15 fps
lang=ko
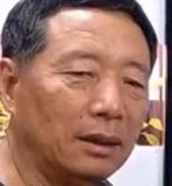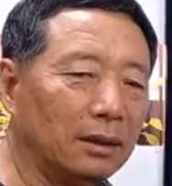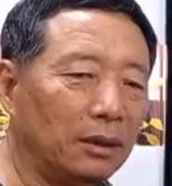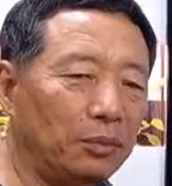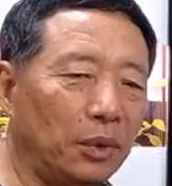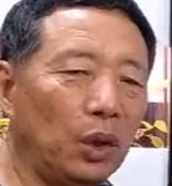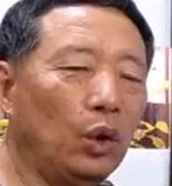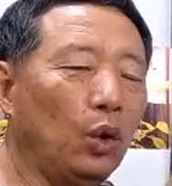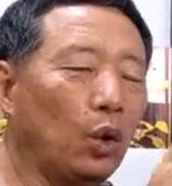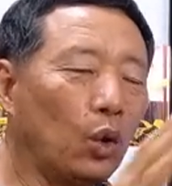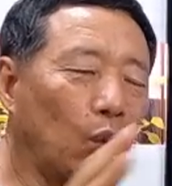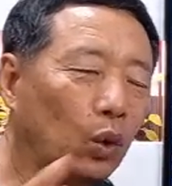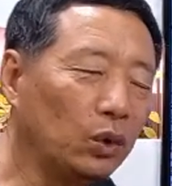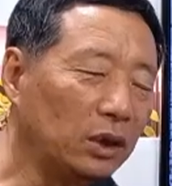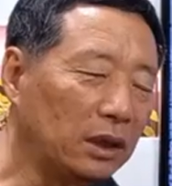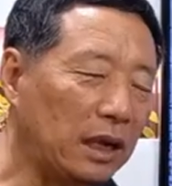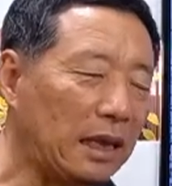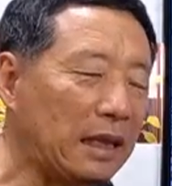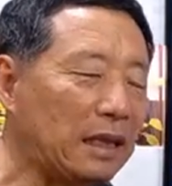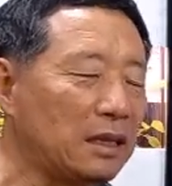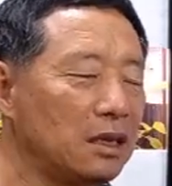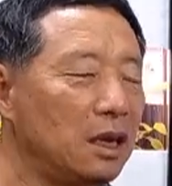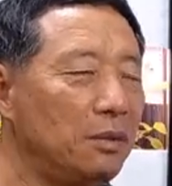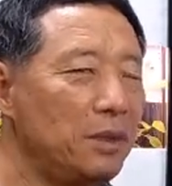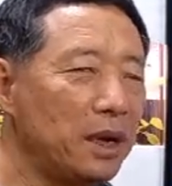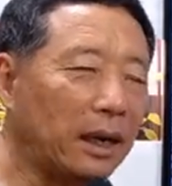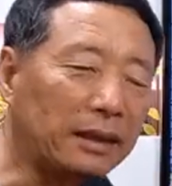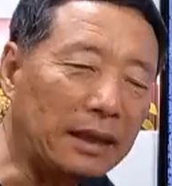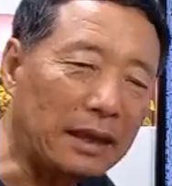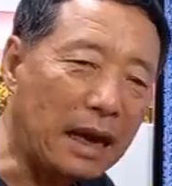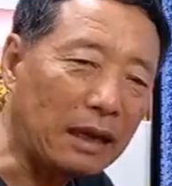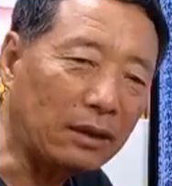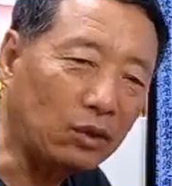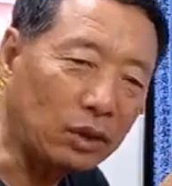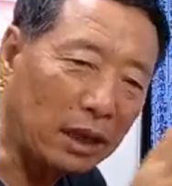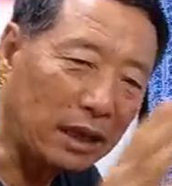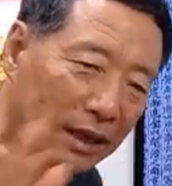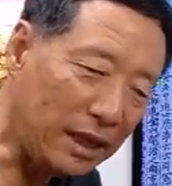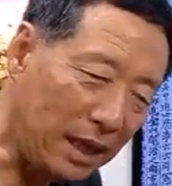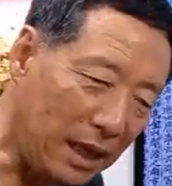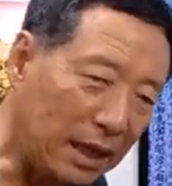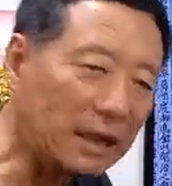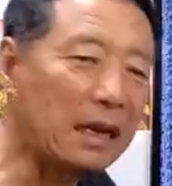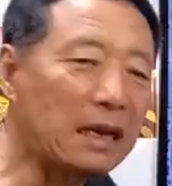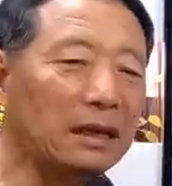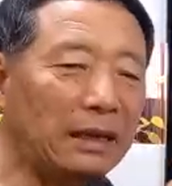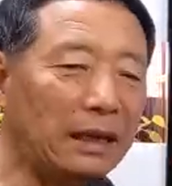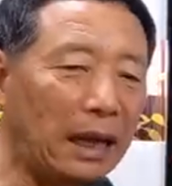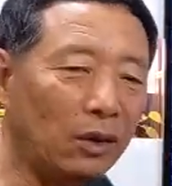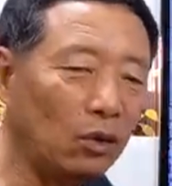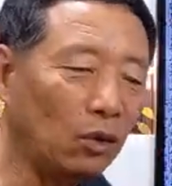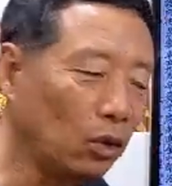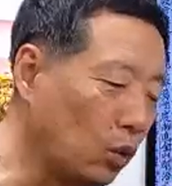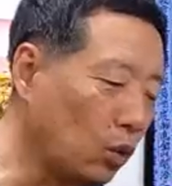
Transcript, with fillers: 그 변호 고증에 대해서 설명할 때 아주 자세하게 그 내용을